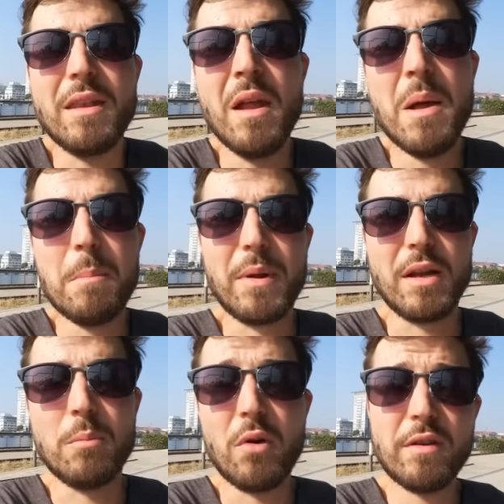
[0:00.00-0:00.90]
Mann
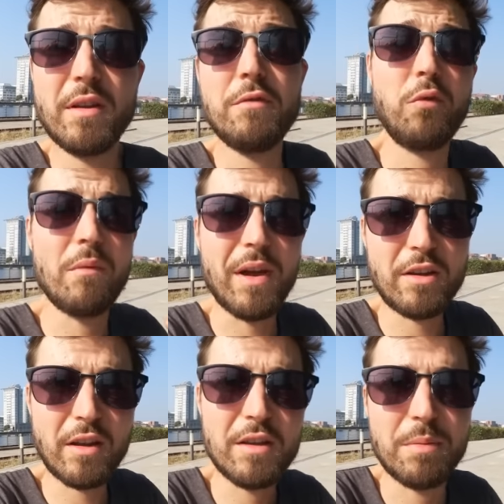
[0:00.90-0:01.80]
bringen möchte.
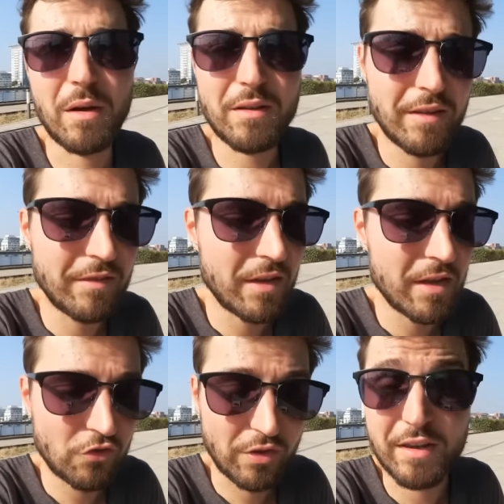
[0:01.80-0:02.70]
Vorweg, ich mache
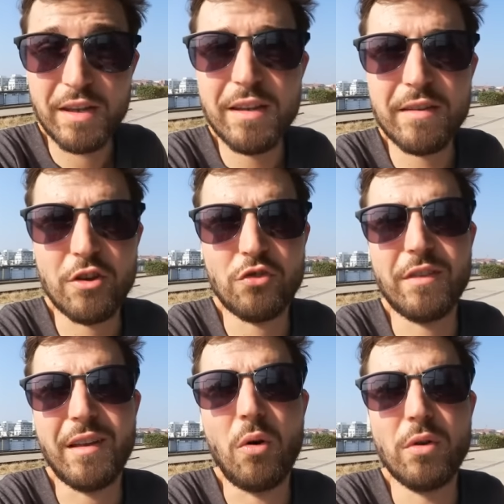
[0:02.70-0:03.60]
diese
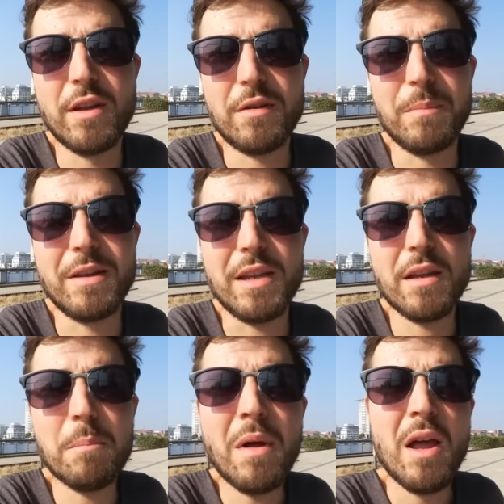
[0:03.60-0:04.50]
Strategie-Sessions auch nicht mit
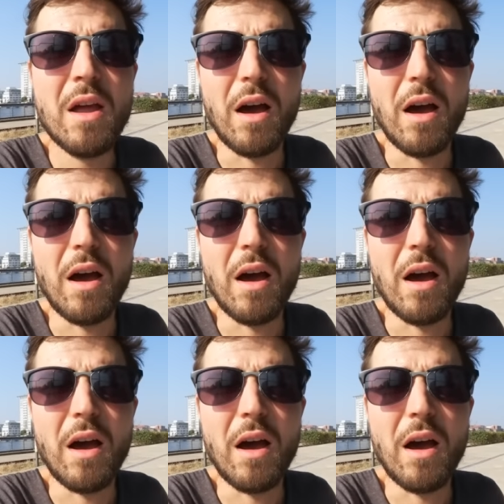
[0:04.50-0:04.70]
jedem.